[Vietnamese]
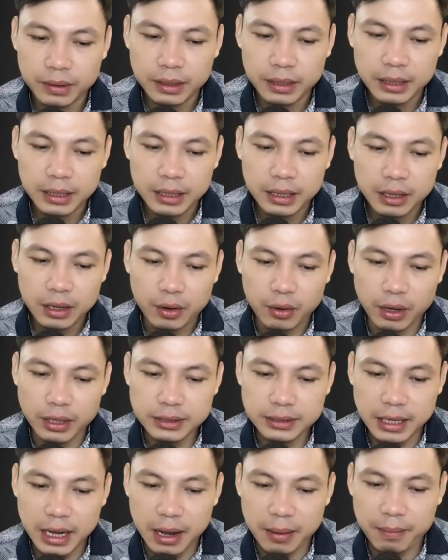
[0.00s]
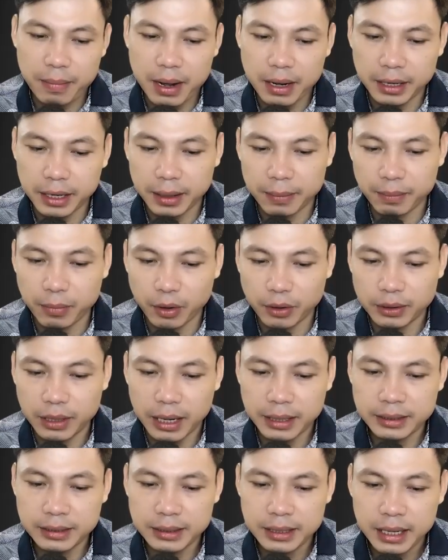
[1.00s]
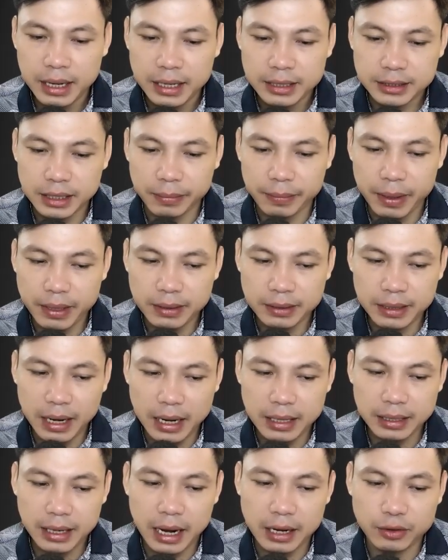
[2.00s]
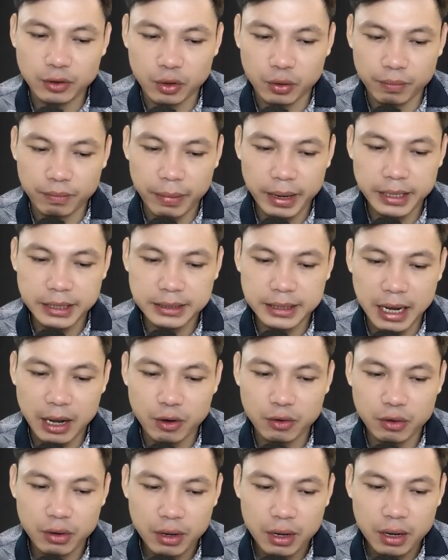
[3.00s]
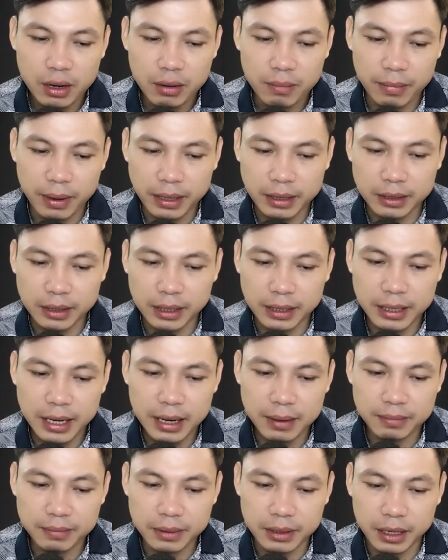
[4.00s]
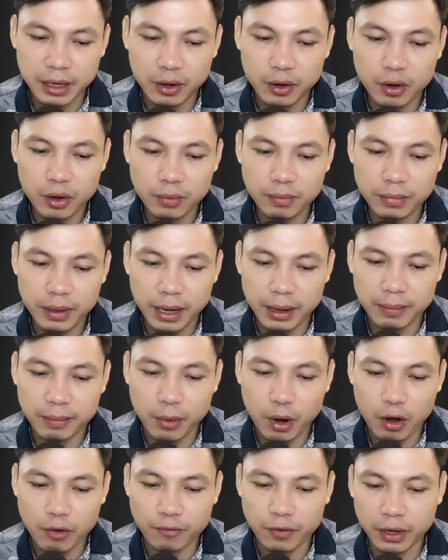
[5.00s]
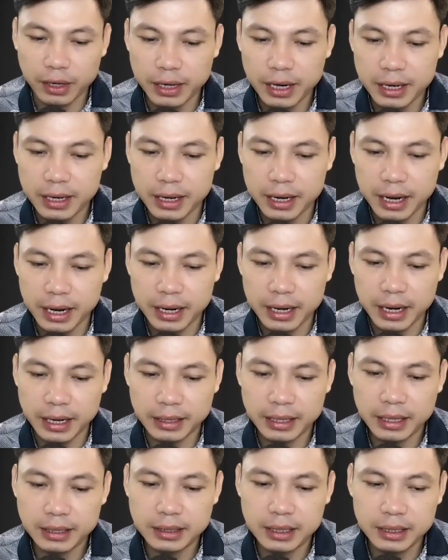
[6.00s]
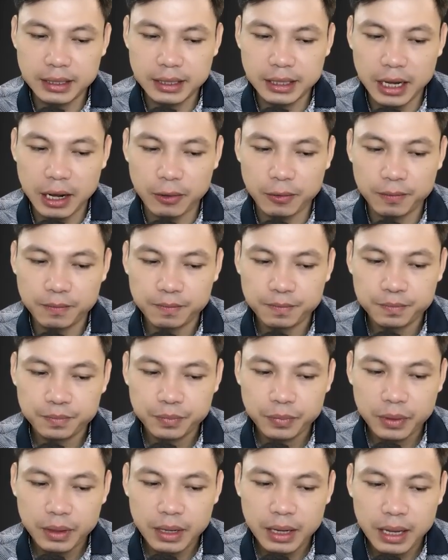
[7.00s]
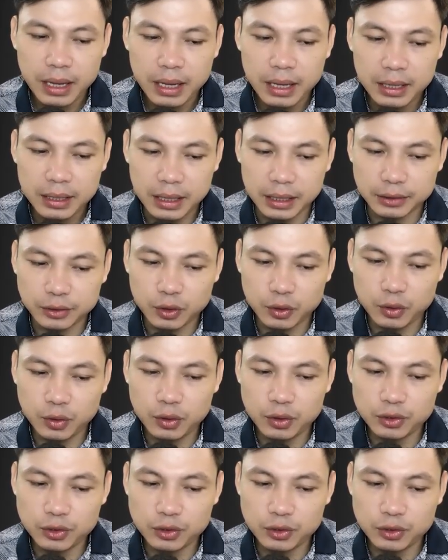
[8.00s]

nín khóc. Cô ta chỉ tay về phía đông mà nói. Làng tôi là làng Hạ Du. Nếu đi về phía đông thì mất năm ngày để đến.